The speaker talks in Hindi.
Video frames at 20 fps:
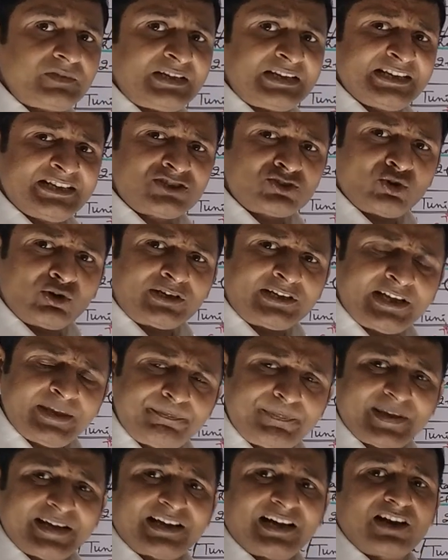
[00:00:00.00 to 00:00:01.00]
इसको
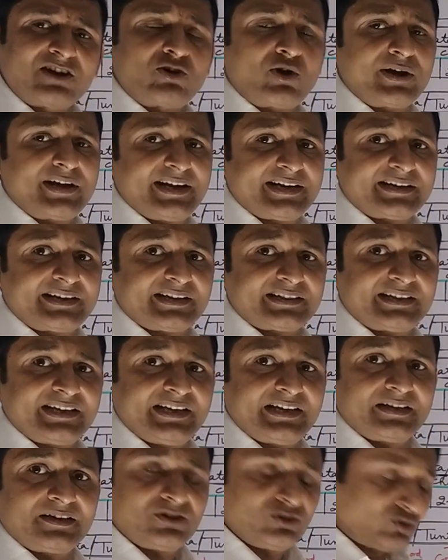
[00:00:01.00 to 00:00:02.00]
टिपिकल कॉडेट कहते
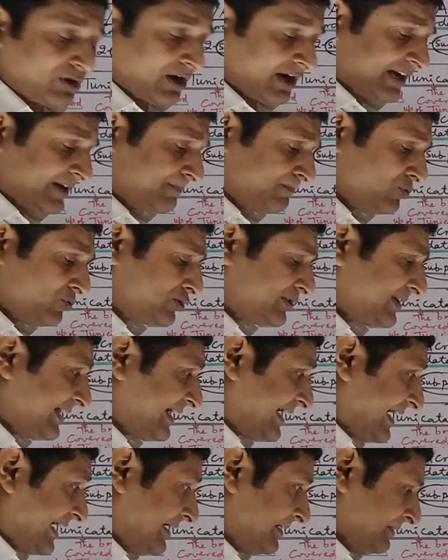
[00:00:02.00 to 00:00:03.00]
हैं तो अगर पूछ
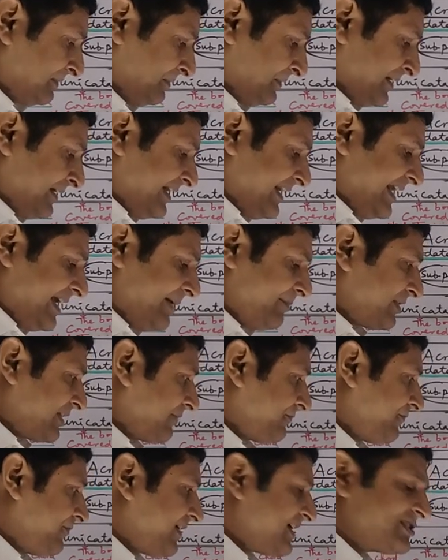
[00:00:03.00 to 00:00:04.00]
देगा नेम द
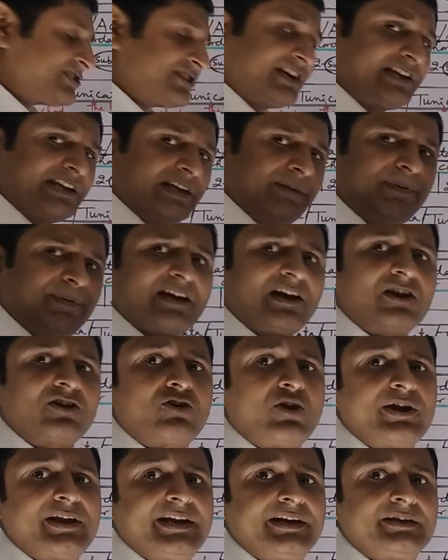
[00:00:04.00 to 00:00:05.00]
फर्स्ट टिपिकल
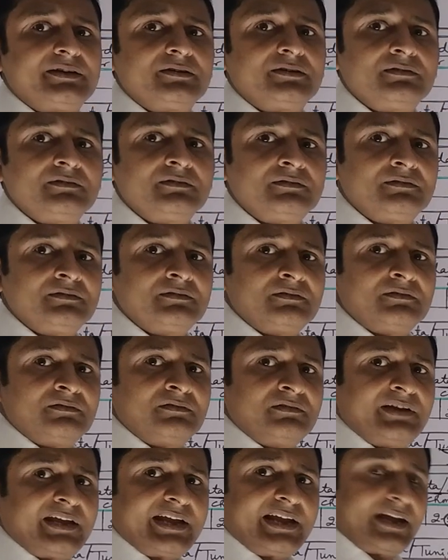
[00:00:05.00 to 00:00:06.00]
कॉडेट
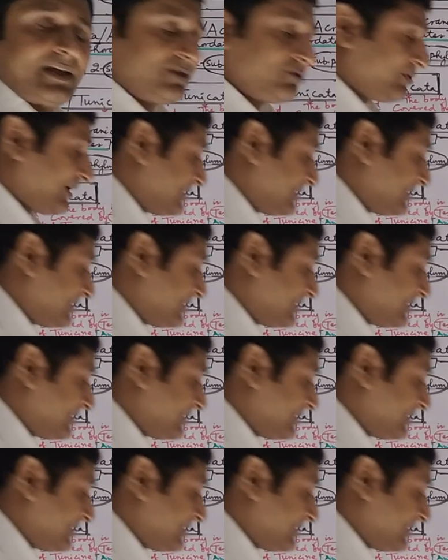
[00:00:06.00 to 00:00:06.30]
ठीक है तो